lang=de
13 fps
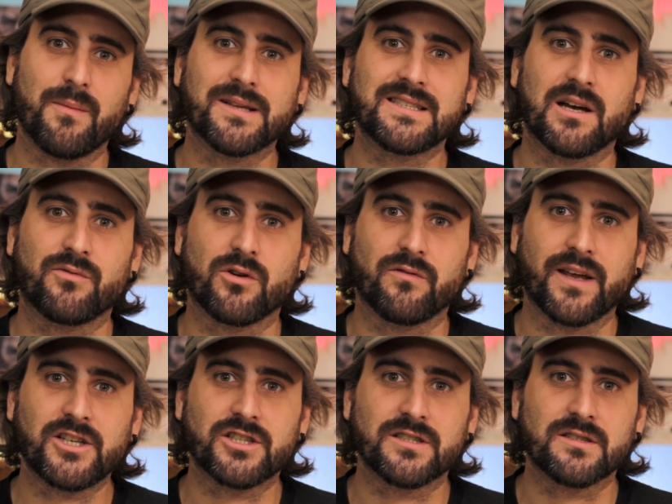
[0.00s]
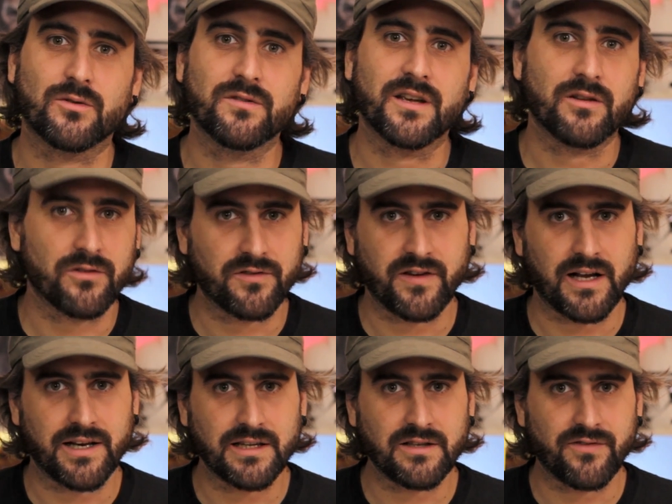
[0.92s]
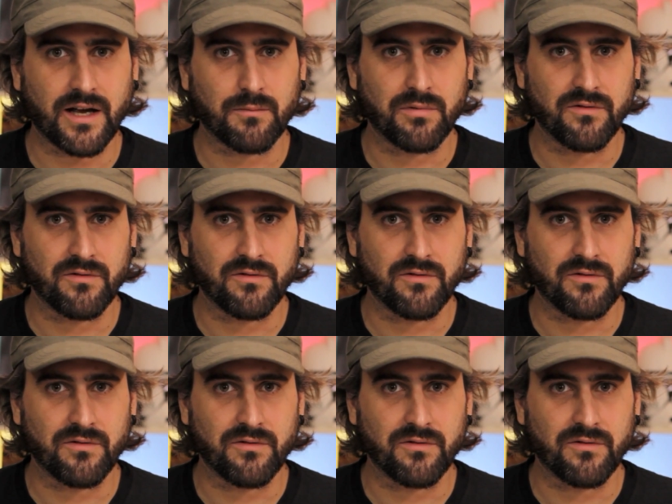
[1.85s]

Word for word: wenn man sich auf Conventions und in sozialen Netzwerken